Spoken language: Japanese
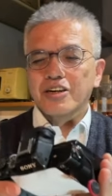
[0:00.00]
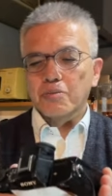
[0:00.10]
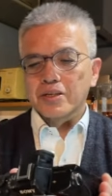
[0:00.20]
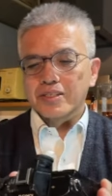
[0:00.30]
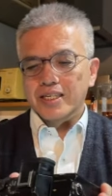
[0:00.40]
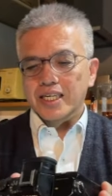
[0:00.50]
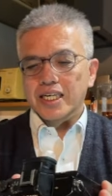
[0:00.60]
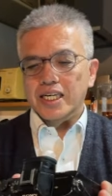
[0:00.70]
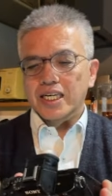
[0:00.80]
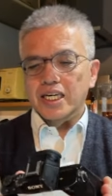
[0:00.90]
コメントに、
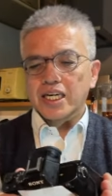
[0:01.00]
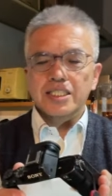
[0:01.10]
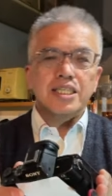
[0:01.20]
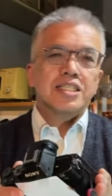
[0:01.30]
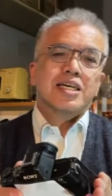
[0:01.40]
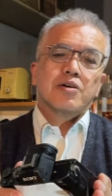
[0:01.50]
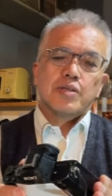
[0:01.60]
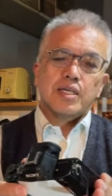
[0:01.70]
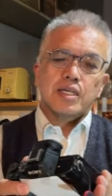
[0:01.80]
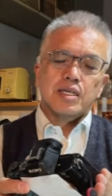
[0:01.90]
え返信したよう
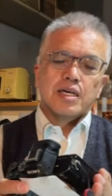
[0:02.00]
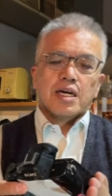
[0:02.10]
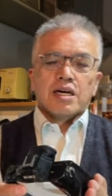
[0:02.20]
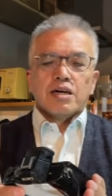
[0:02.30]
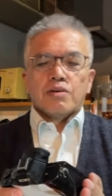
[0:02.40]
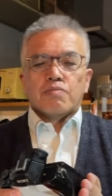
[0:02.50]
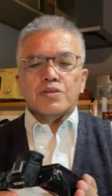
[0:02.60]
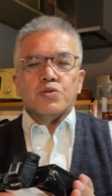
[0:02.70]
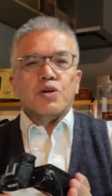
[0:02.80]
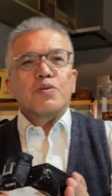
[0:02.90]
に、まあ、
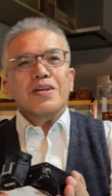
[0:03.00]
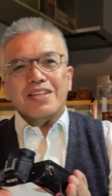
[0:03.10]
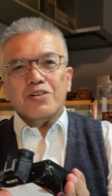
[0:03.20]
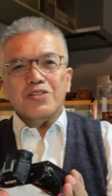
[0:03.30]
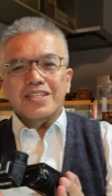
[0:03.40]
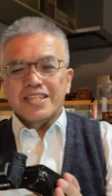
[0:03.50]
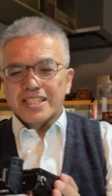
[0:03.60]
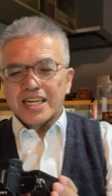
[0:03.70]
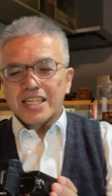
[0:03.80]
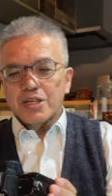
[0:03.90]
それもね楽しい時
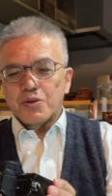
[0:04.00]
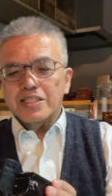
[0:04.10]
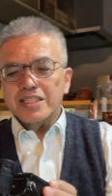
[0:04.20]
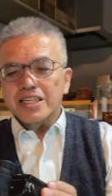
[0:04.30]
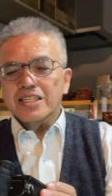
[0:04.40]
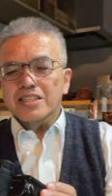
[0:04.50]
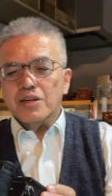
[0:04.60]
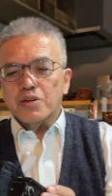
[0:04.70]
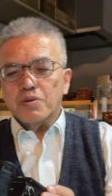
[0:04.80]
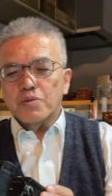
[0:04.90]
間ではあったんですけ
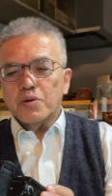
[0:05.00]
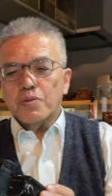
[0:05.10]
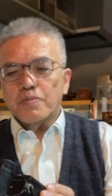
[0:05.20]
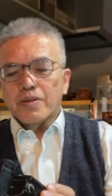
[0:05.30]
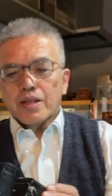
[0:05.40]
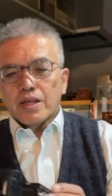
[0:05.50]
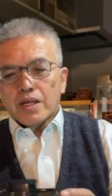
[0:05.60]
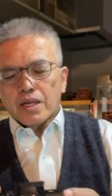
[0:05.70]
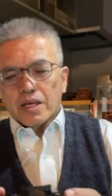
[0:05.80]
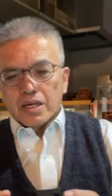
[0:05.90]
れども
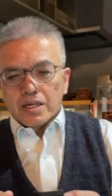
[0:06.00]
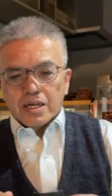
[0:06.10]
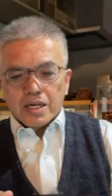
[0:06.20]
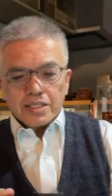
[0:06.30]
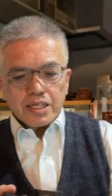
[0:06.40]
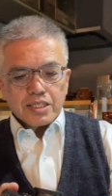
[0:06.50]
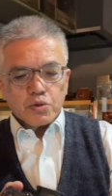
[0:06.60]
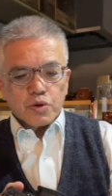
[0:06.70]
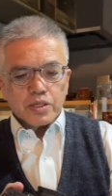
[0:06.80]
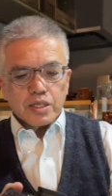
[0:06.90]
果たして
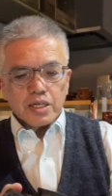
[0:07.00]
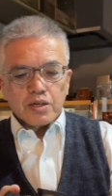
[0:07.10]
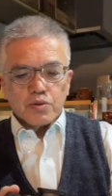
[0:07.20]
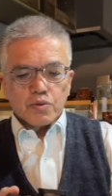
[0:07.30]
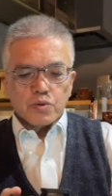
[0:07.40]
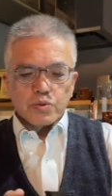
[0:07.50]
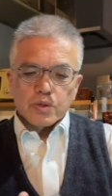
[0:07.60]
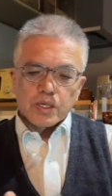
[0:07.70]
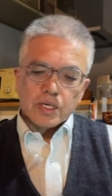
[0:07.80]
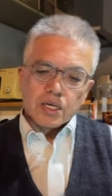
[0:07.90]
これでね本当
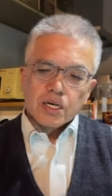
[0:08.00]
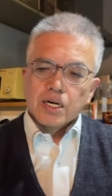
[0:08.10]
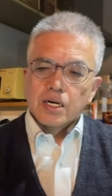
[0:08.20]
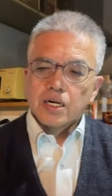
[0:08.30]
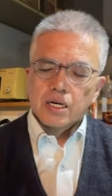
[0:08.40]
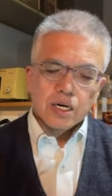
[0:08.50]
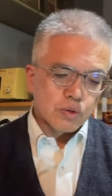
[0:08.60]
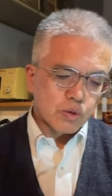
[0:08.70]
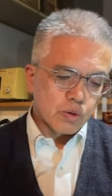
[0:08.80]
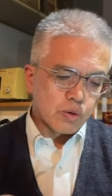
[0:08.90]
にあの、